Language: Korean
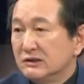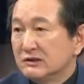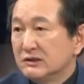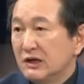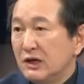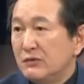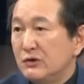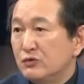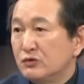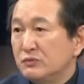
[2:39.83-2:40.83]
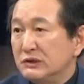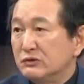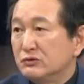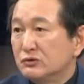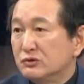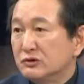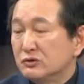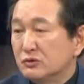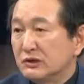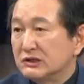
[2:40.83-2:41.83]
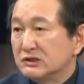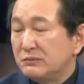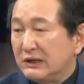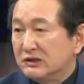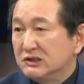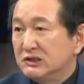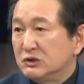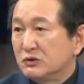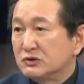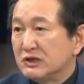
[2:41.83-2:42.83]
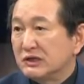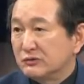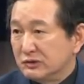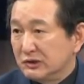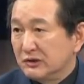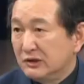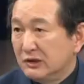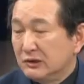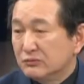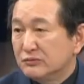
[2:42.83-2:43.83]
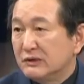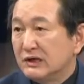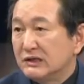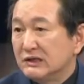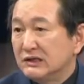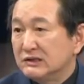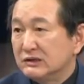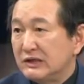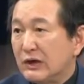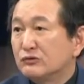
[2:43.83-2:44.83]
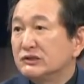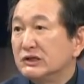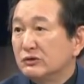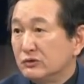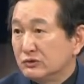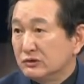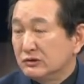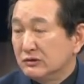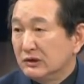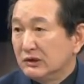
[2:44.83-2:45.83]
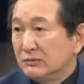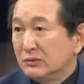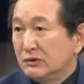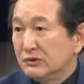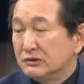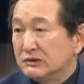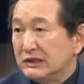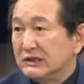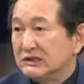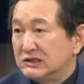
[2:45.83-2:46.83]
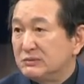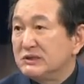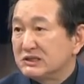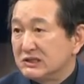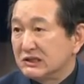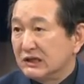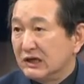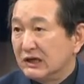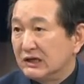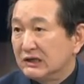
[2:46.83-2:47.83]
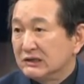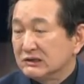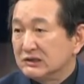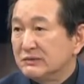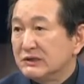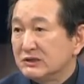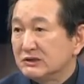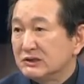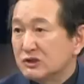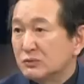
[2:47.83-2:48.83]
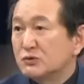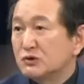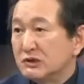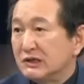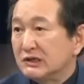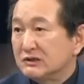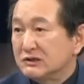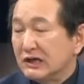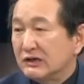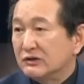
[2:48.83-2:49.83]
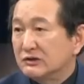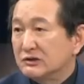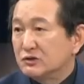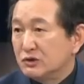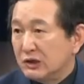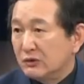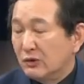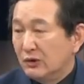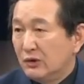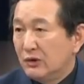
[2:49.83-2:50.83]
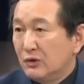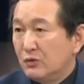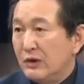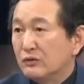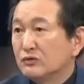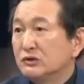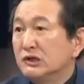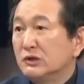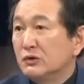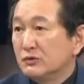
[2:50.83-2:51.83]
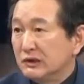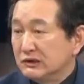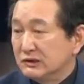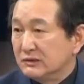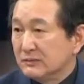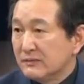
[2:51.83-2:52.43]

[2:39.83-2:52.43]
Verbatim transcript: 그 해외 유입 인구들을 통해서 반드시 이루어져야 되고요. 네네. 네. 뿐만 아니라 이제 내국인의 경우는 뭐 자기 집이 있으니까 네. 집에서 이제 접촉자 같은 자가격리를 취하고 예. 외국인들의 경우에는